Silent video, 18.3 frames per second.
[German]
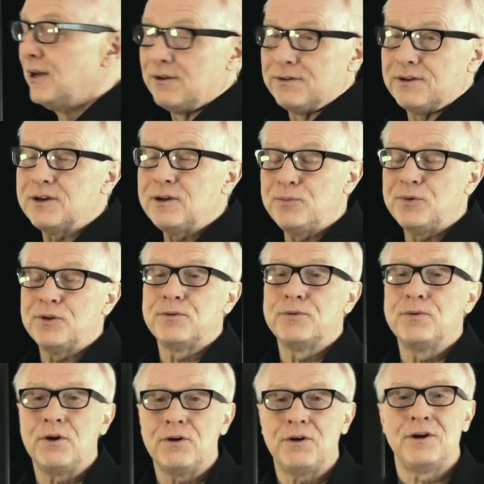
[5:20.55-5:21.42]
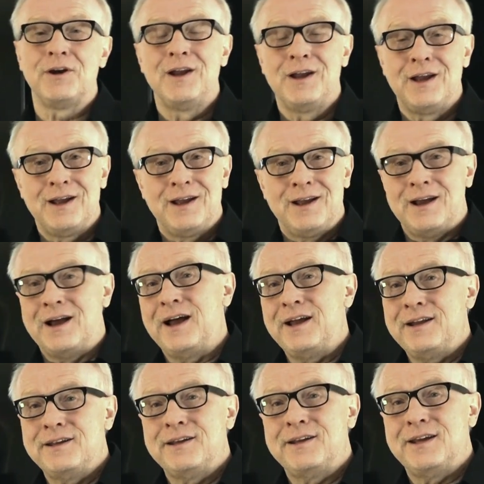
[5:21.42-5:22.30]
Und dann gibt es noch
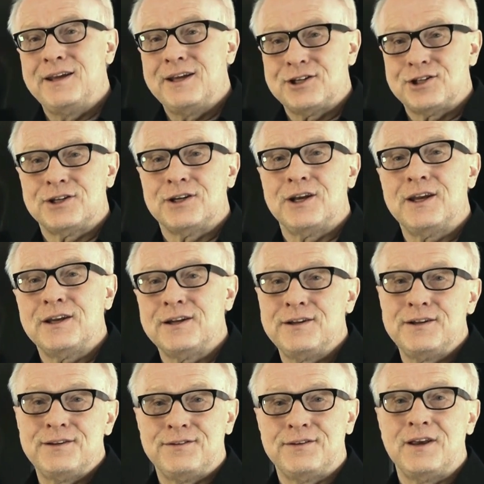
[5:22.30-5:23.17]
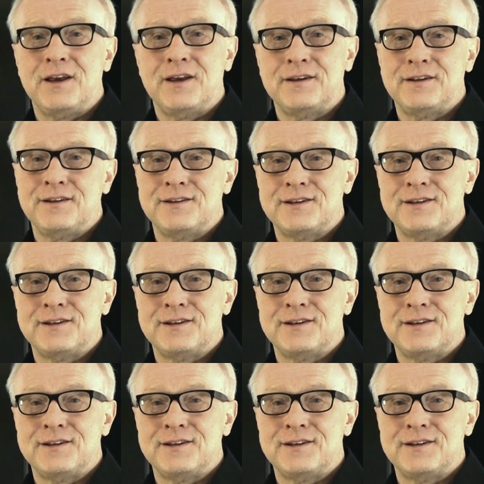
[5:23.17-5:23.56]
eine erschreckende Sache,